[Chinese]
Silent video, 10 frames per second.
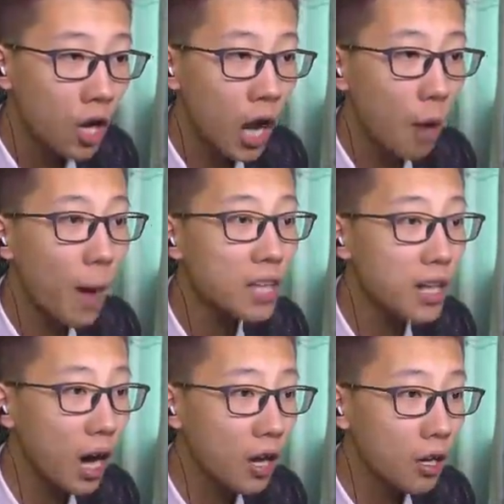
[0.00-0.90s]
扛把
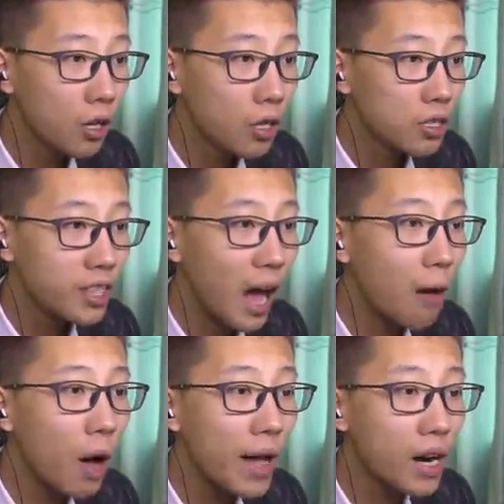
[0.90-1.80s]
子，
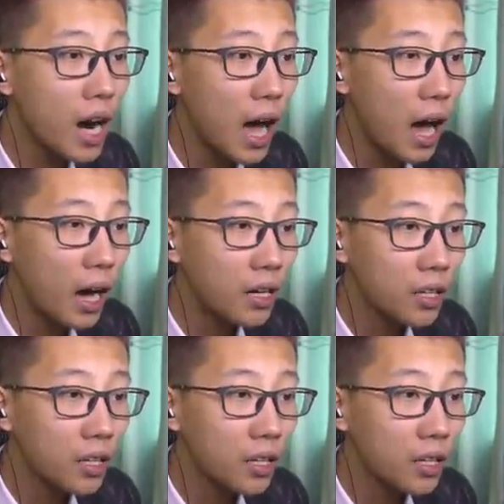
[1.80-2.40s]
啥玩意啊？